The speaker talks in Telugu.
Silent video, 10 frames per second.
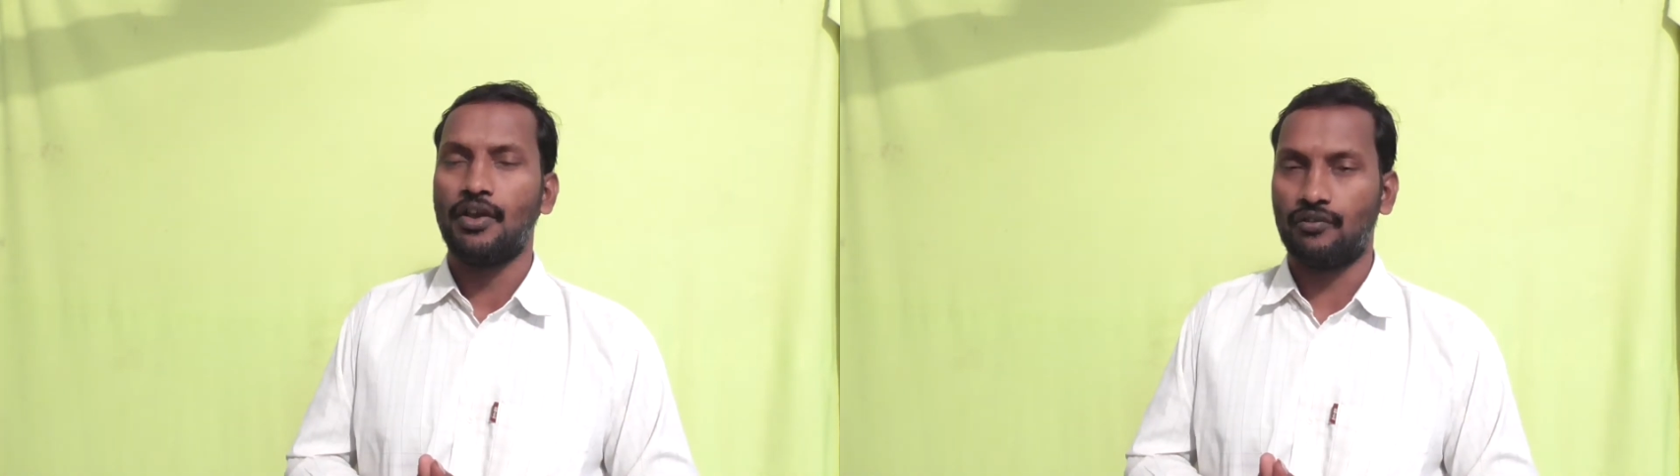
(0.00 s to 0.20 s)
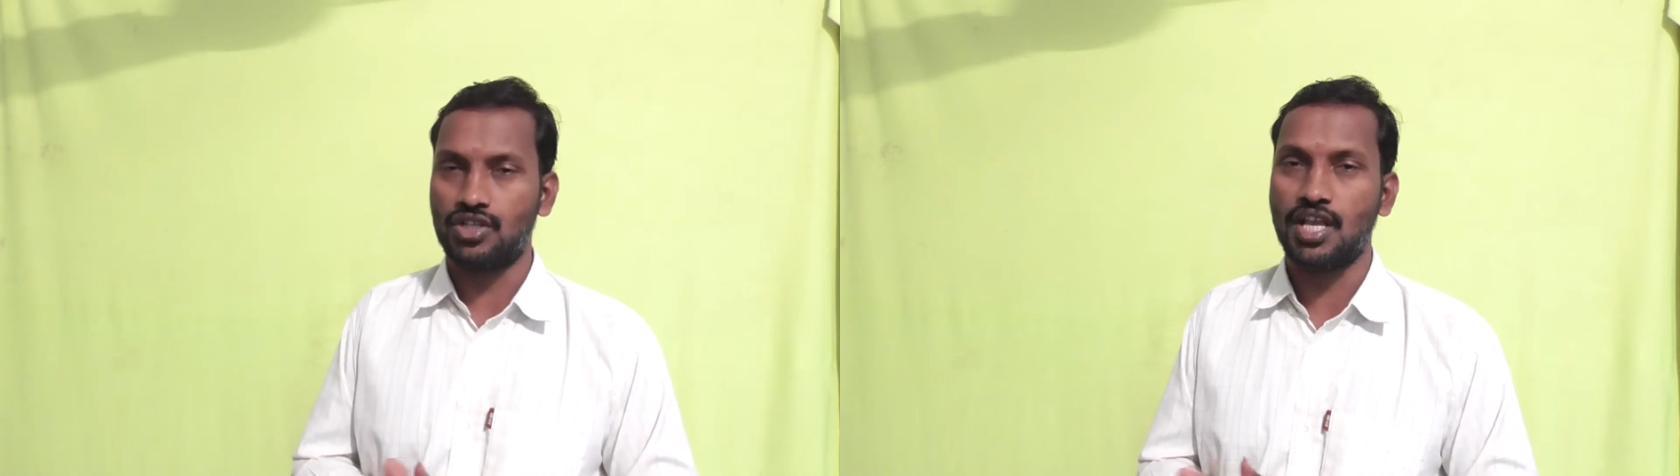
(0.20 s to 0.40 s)

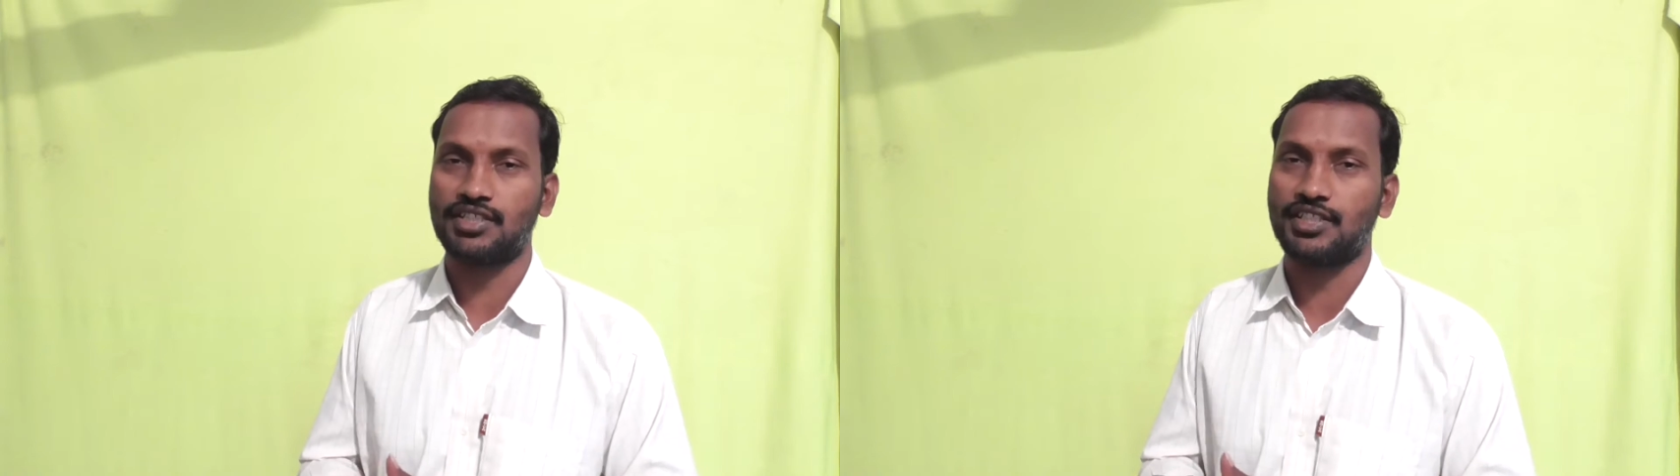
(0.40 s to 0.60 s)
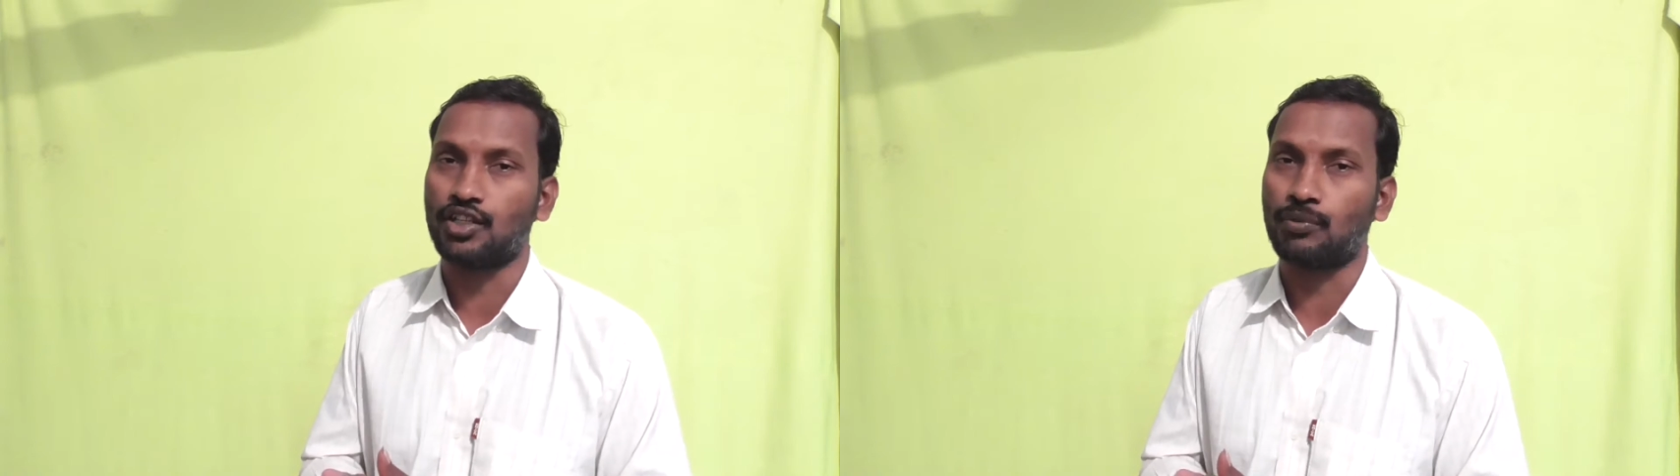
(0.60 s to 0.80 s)
విజయ్
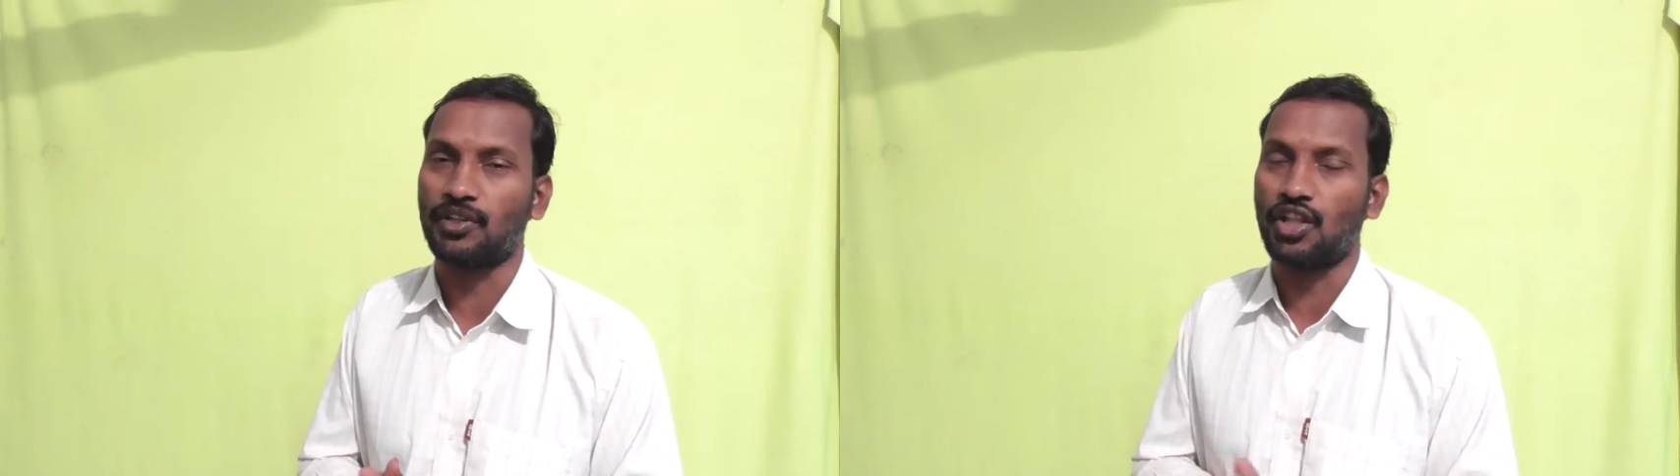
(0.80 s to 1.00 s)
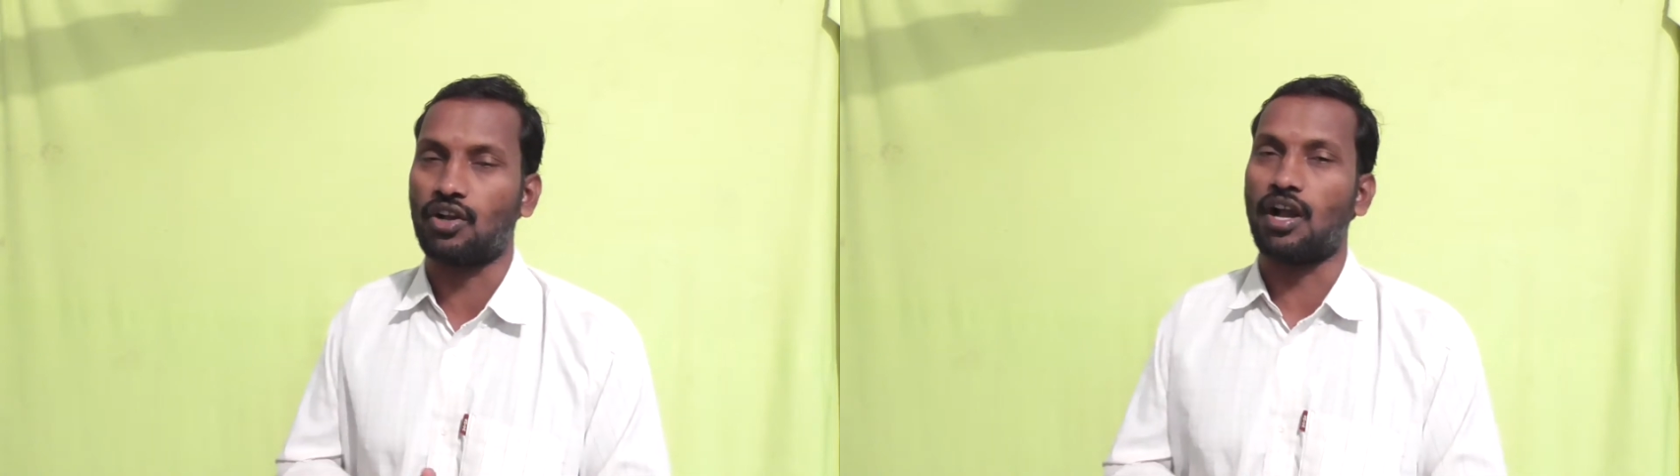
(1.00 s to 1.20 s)

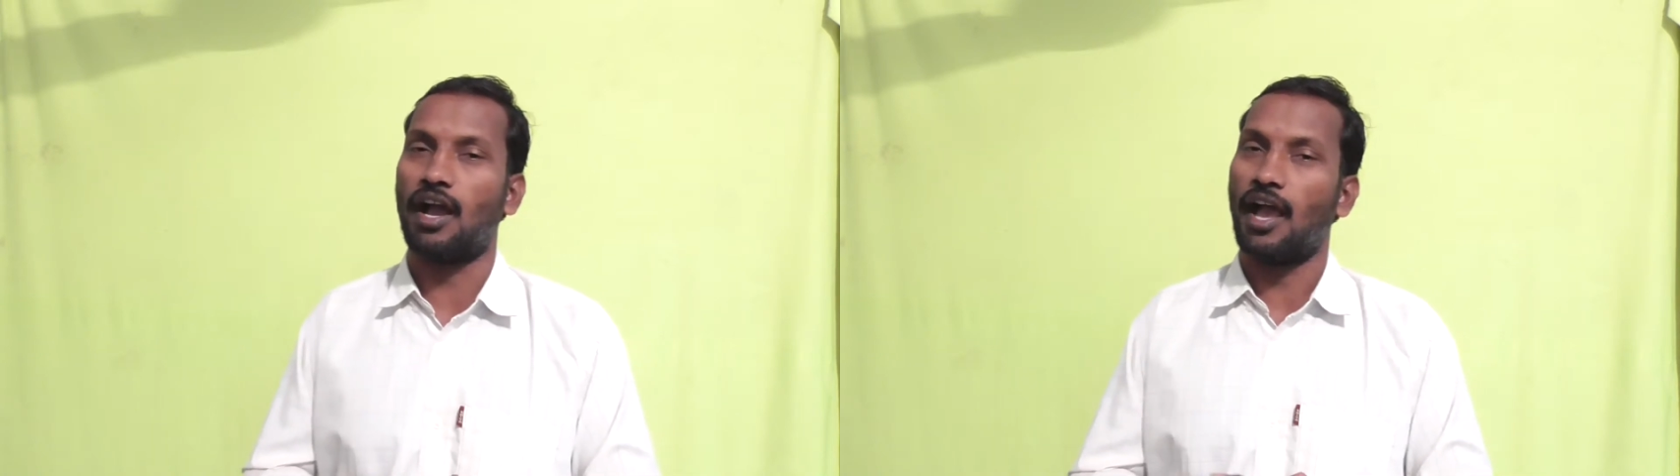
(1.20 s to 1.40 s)
సేతుపతి యొక్క